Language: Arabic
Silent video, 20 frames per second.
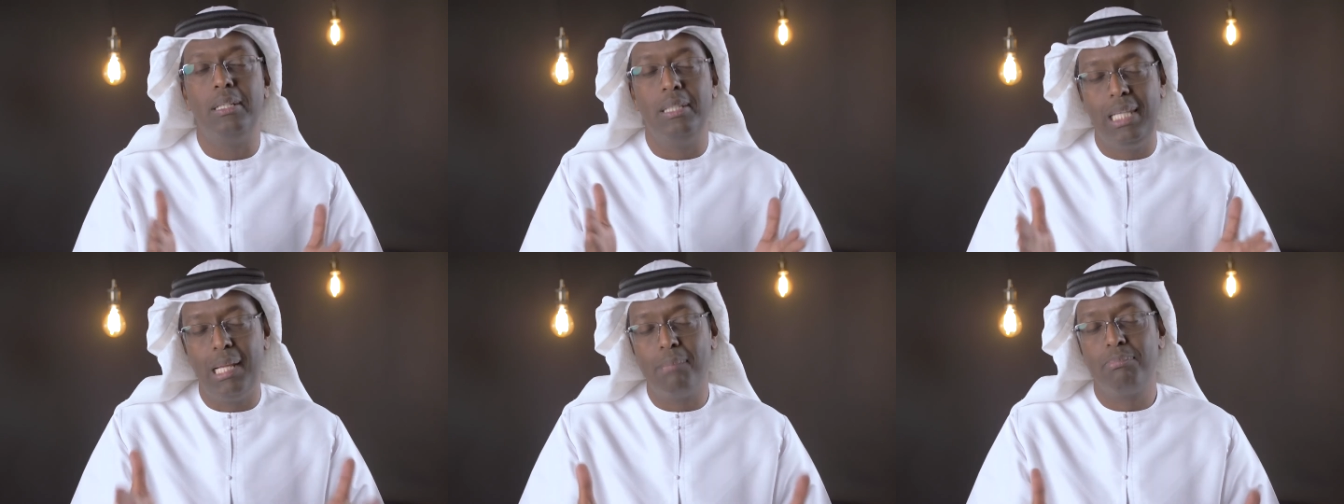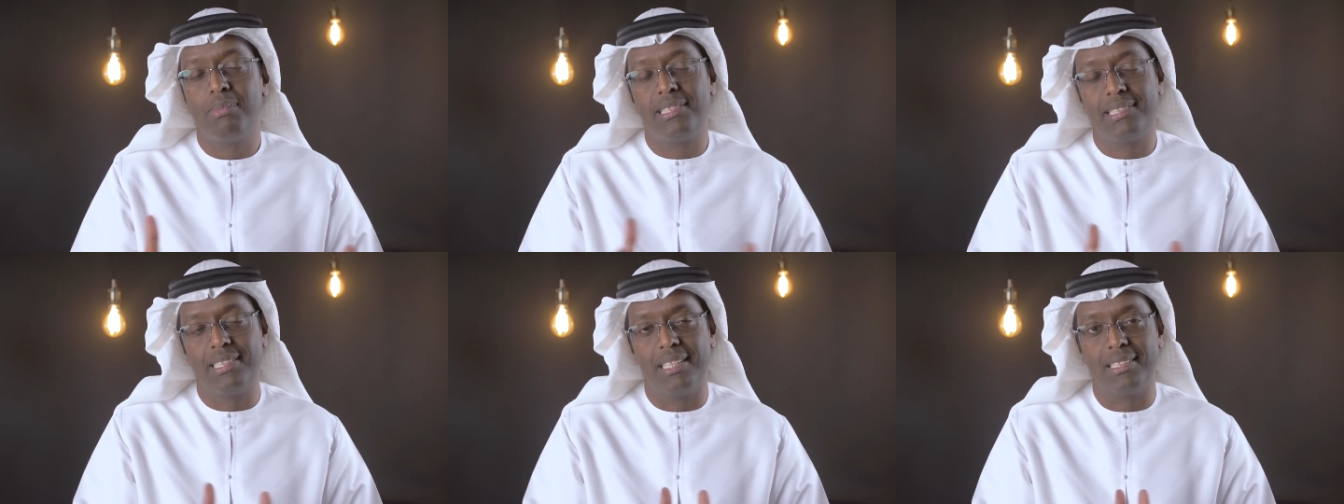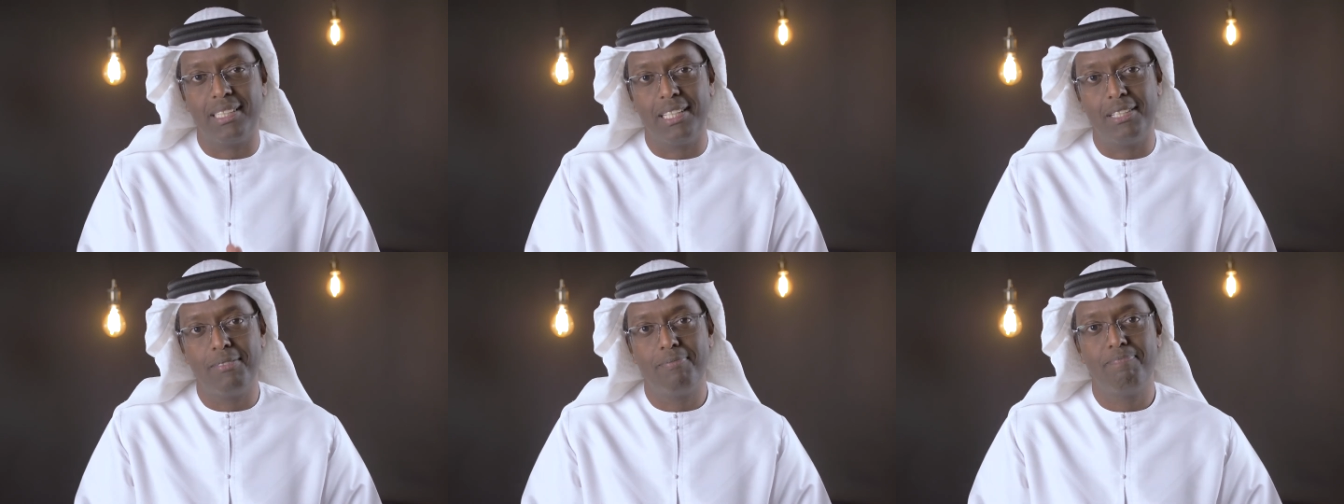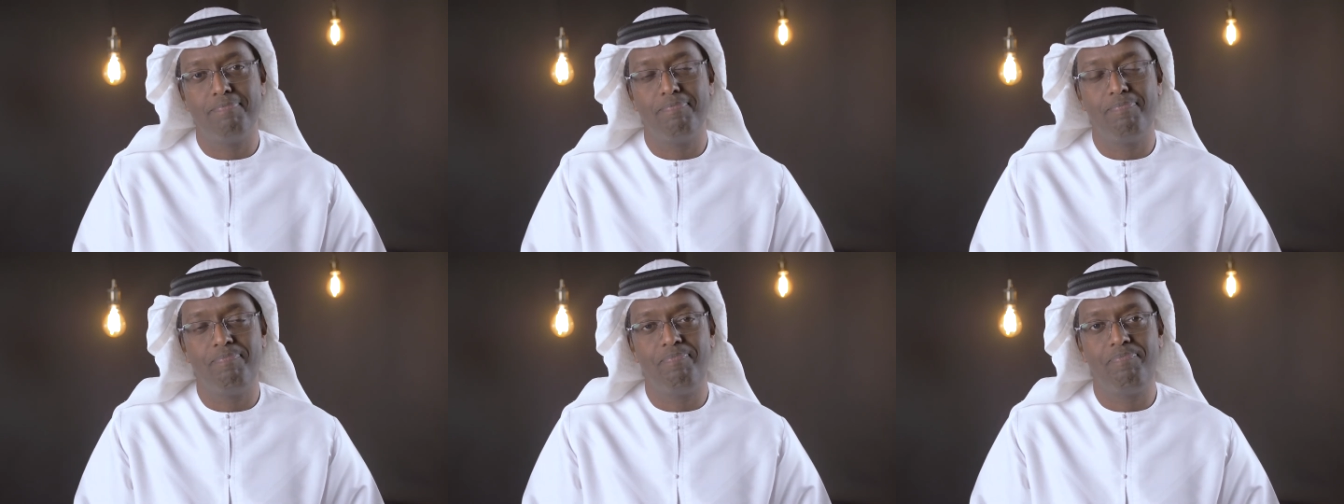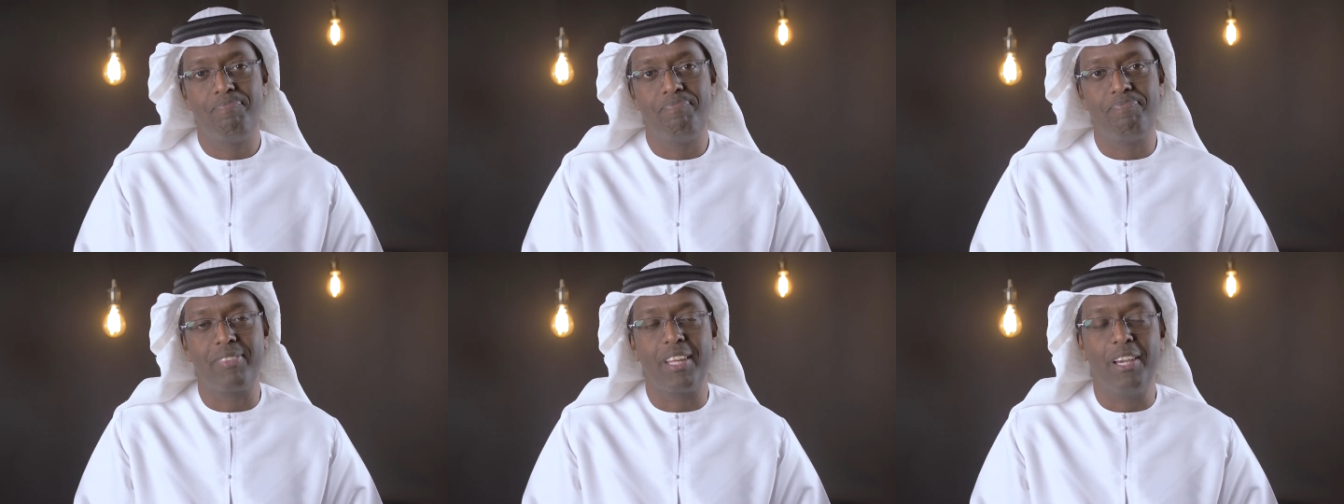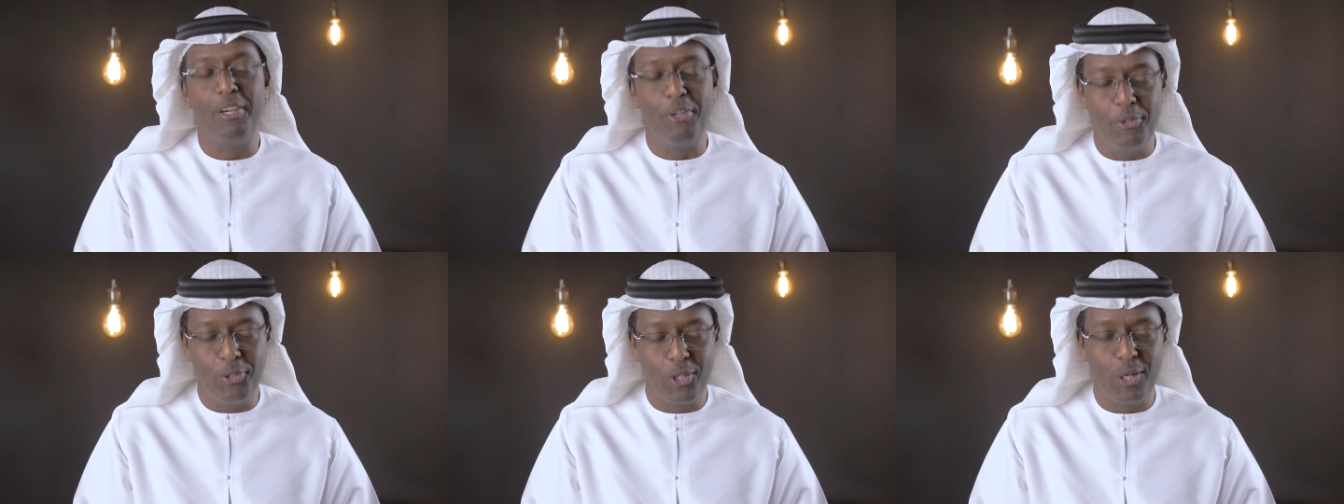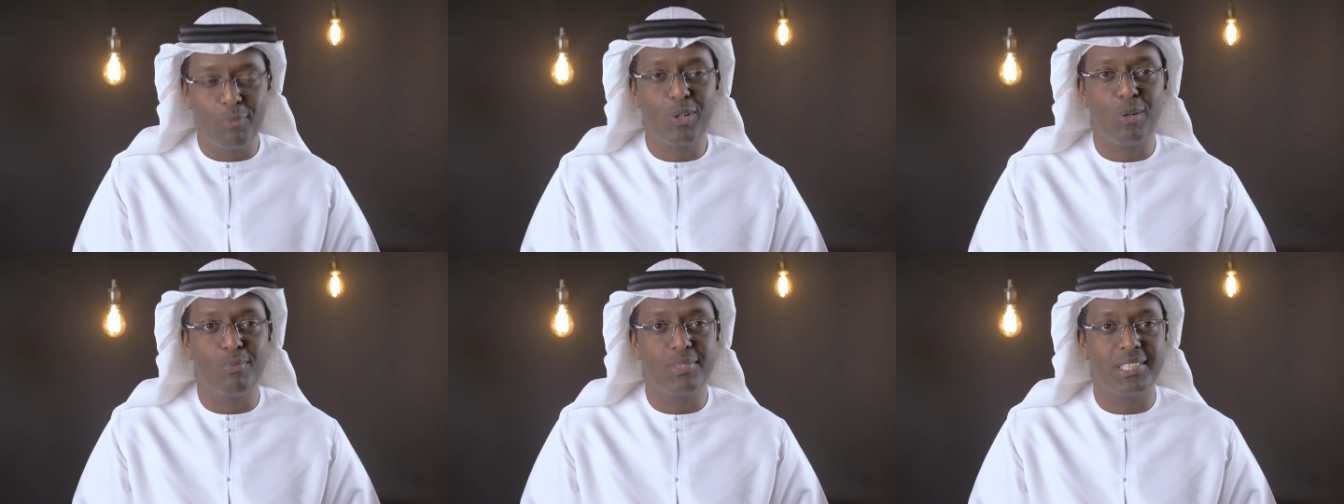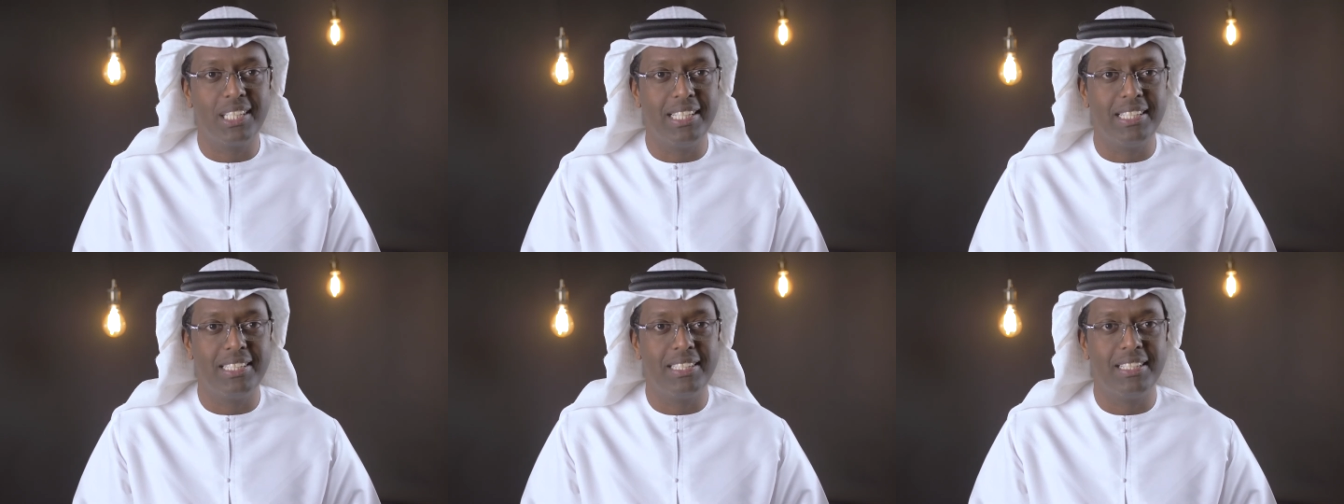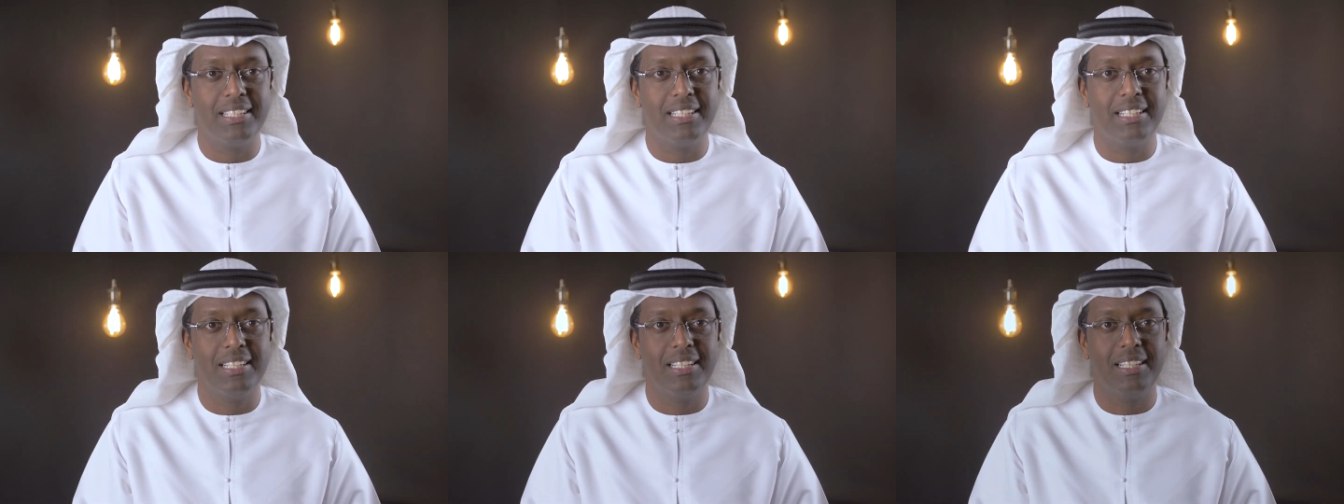لن تستطع يومكم سعيد